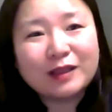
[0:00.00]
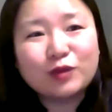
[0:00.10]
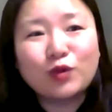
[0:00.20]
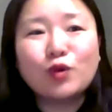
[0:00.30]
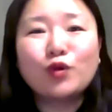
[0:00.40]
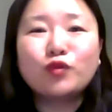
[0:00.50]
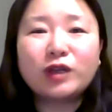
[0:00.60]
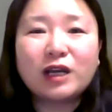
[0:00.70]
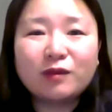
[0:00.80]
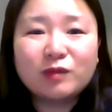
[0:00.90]
또
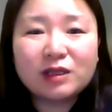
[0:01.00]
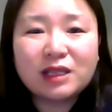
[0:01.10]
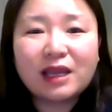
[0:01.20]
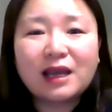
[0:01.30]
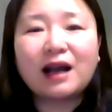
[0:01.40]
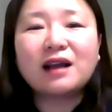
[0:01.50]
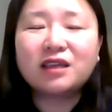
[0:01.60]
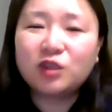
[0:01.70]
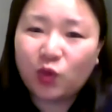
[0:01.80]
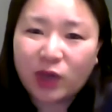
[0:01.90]
우리가 힘들 때 아
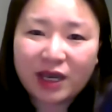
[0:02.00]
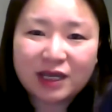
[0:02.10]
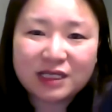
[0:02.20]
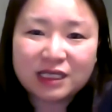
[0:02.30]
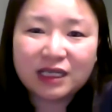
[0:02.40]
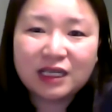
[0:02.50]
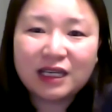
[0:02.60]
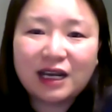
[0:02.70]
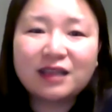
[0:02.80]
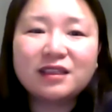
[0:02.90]
기도해야지
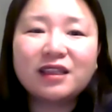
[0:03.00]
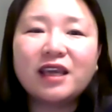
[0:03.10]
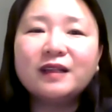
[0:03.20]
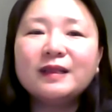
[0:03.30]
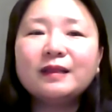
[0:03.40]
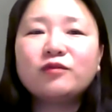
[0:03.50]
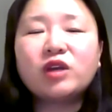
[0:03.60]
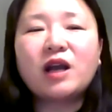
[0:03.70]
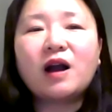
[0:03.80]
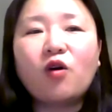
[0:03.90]
하는데
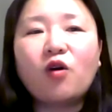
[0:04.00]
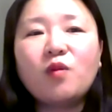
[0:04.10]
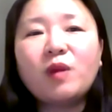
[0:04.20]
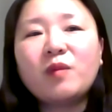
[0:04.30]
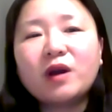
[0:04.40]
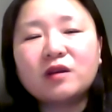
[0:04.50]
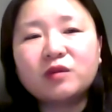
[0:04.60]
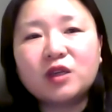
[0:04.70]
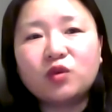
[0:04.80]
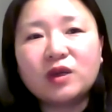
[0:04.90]
우리가 얼마만큼
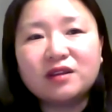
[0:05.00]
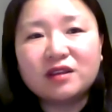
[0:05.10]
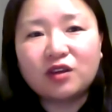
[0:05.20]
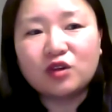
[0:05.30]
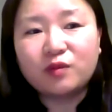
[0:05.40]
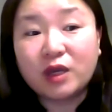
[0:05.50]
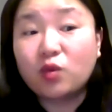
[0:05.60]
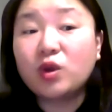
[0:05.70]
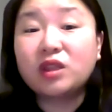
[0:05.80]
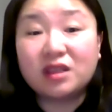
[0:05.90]
기도의 능력을
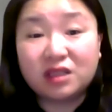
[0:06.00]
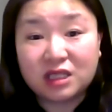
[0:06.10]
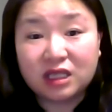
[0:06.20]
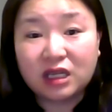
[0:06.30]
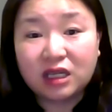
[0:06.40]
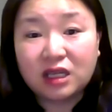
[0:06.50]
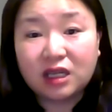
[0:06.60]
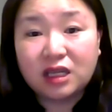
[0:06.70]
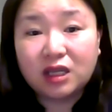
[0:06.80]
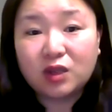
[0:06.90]
믿고 있는지
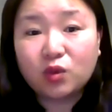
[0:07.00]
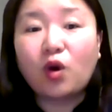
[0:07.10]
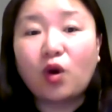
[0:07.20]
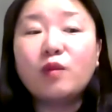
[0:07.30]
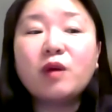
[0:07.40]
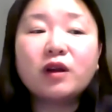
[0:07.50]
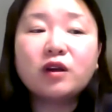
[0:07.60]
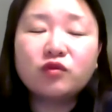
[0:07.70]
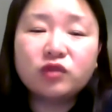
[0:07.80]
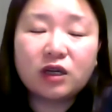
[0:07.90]
또 얼마만큼
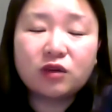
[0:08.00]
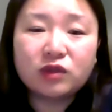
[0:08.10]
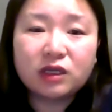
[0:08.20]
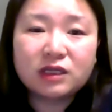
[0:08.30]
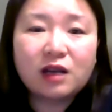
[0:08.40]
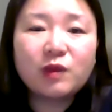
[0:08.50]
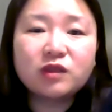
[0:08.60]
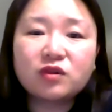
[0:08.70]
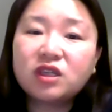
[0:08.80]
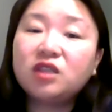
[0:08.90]
우리가 우리의 삶에서
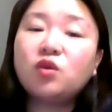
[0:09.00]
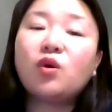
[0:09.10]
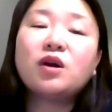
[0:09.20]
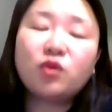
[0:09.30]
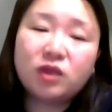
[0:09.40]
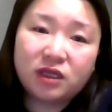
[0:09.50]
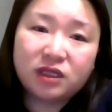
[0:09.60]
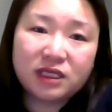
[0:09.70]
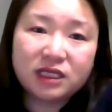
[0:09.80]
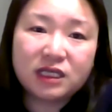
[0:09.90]
기도하고
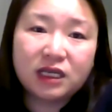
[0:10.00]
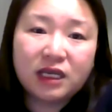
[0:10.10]
있는지